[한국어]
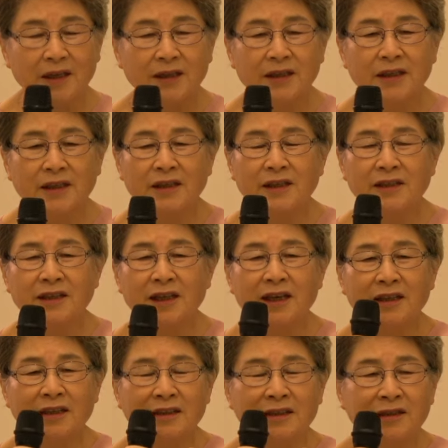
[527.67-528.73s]

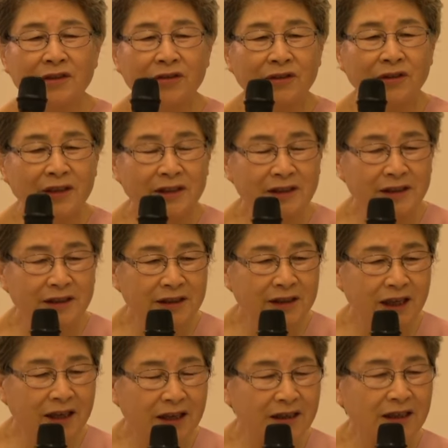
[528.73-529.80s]
여자를 통해서
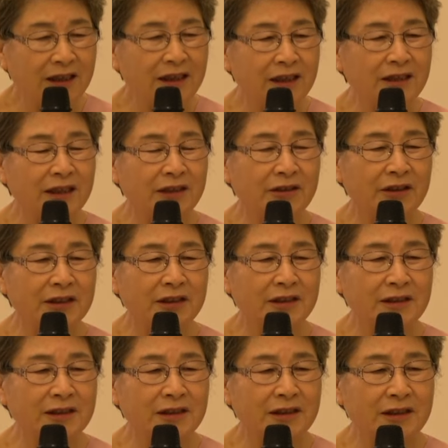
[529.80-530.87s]
태어나겠다 하는
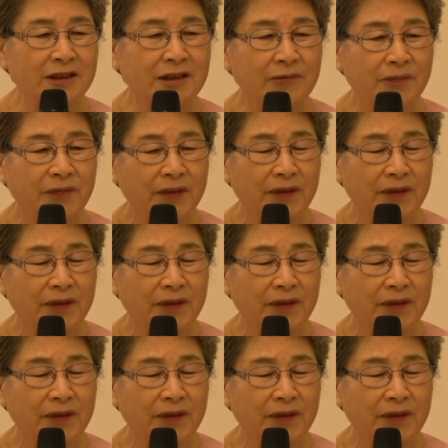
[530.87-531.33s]
것은